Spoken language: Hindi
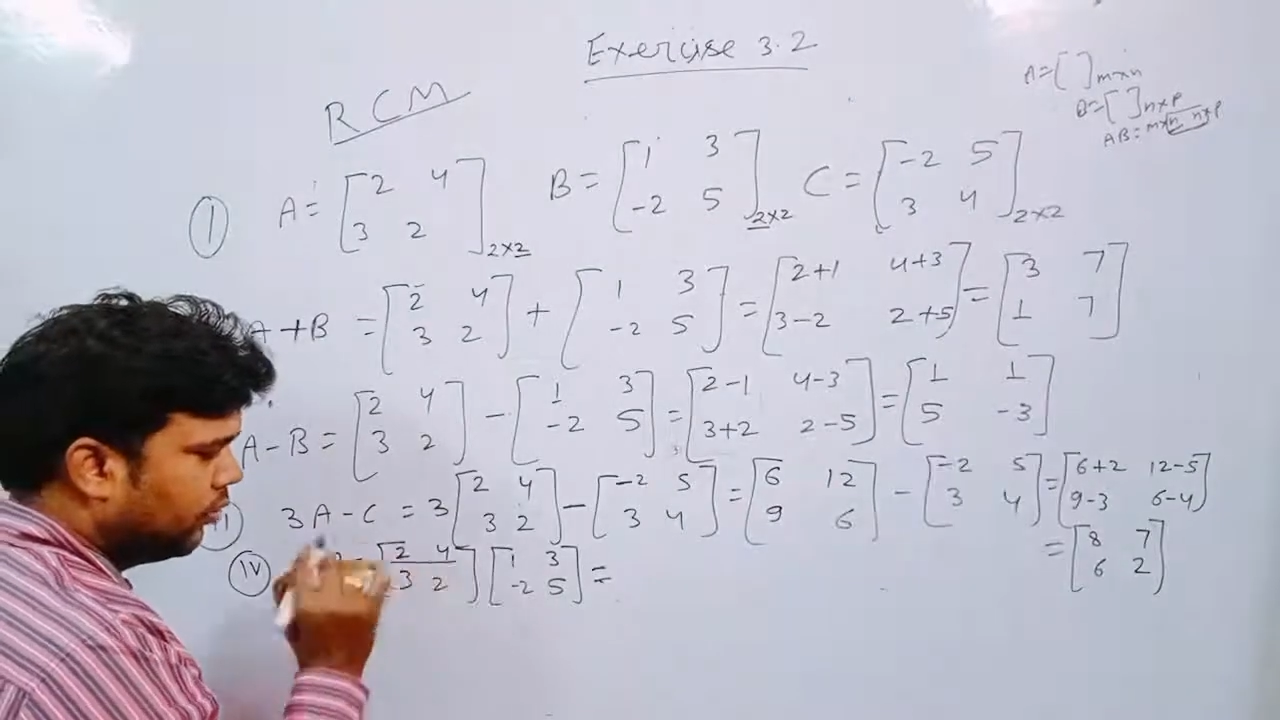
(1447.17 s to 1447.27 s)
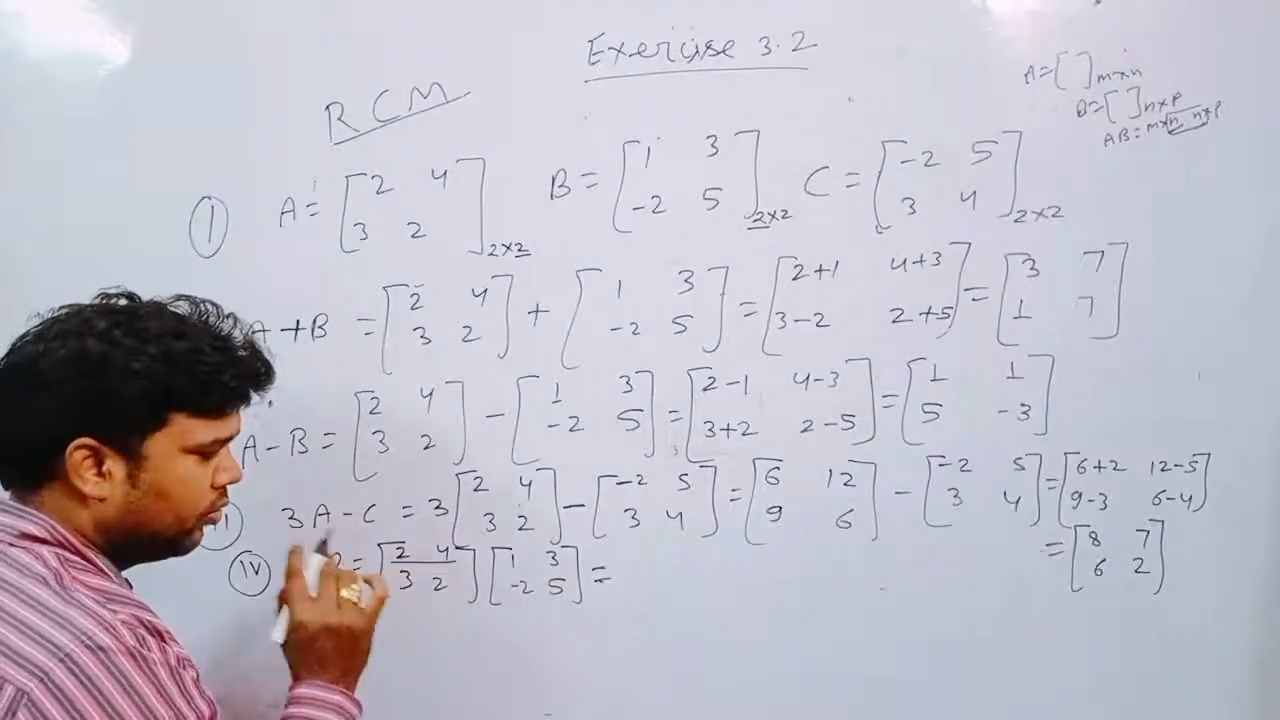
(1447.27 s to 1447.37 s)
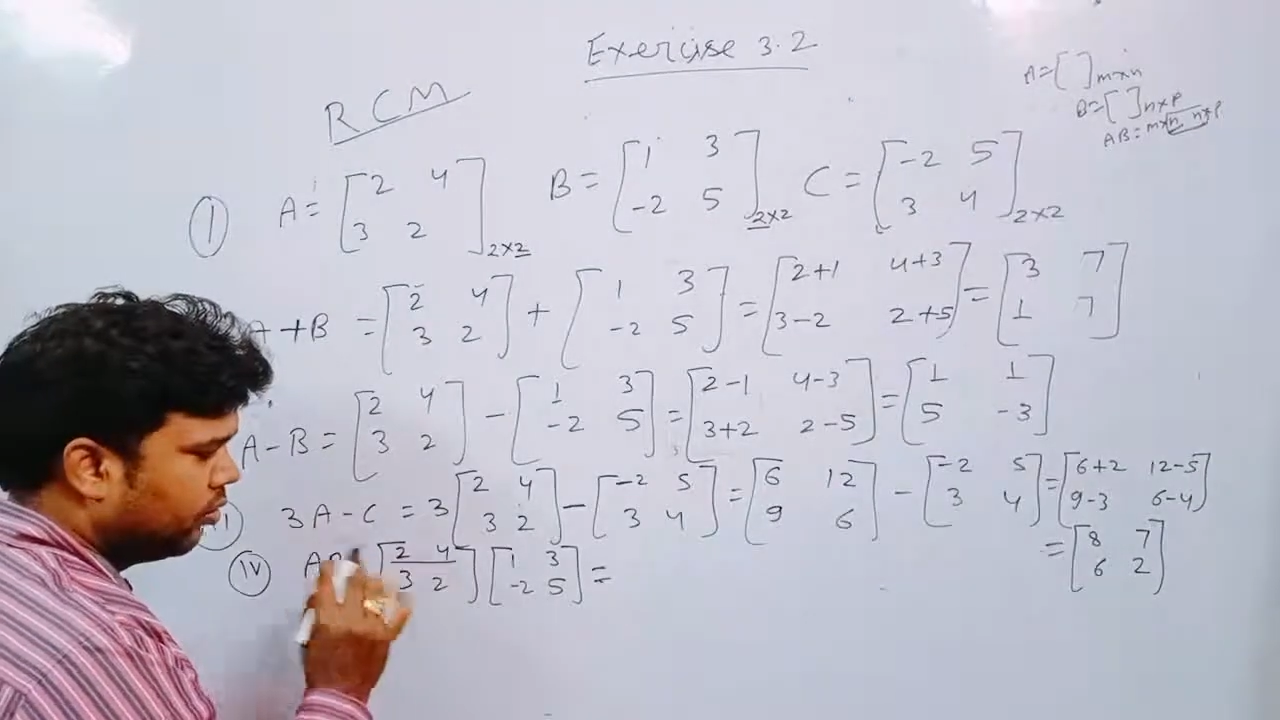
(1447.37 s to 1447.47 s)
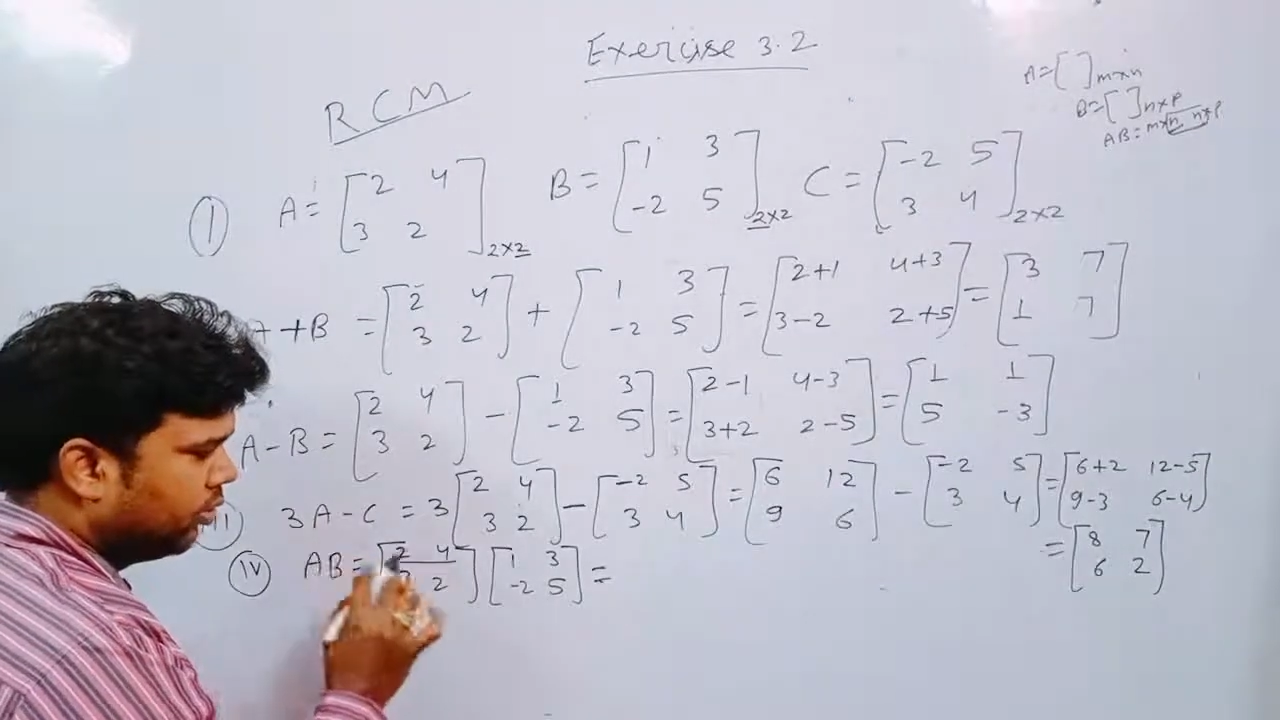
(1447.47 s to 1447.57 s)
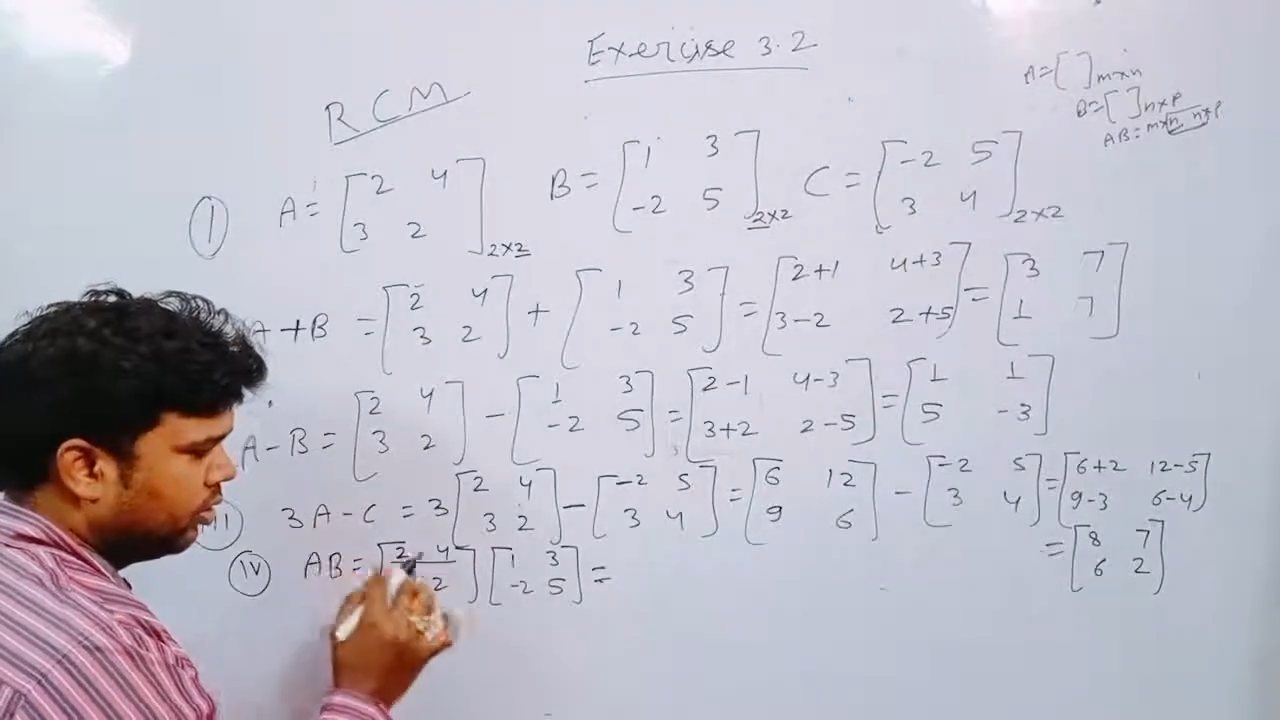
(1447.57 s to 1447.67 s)

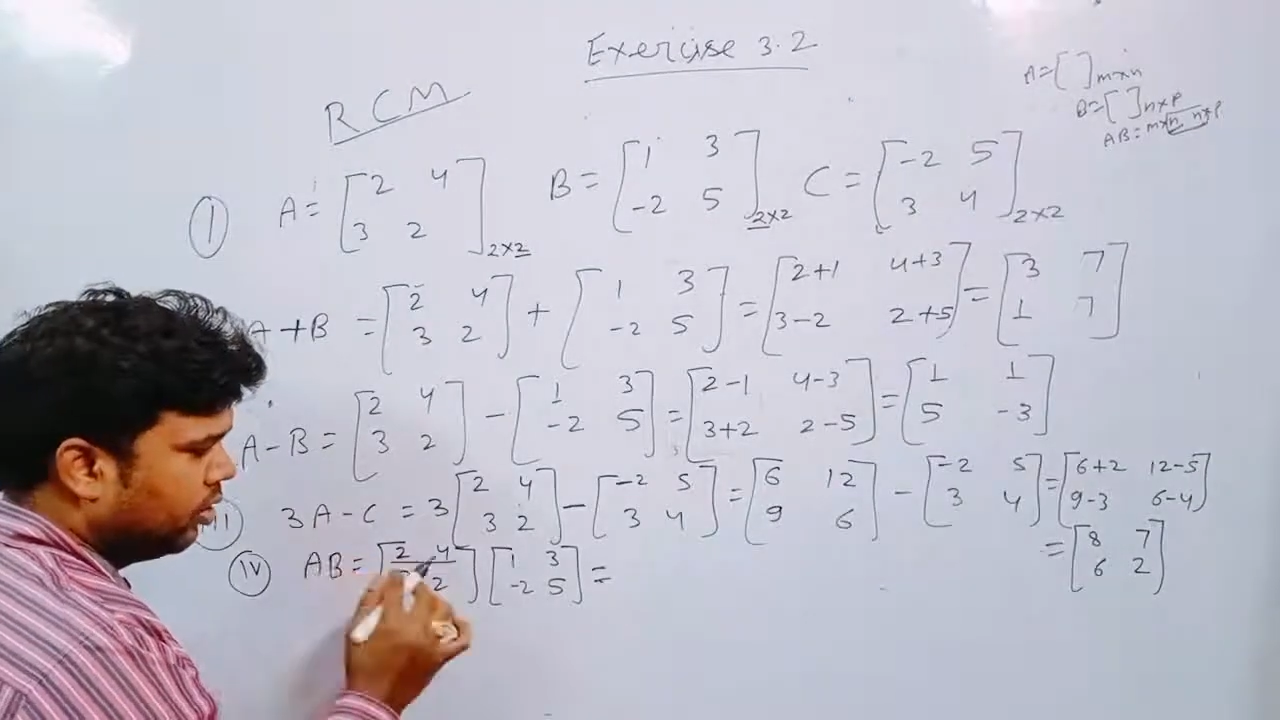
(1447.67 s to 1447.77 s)
फोर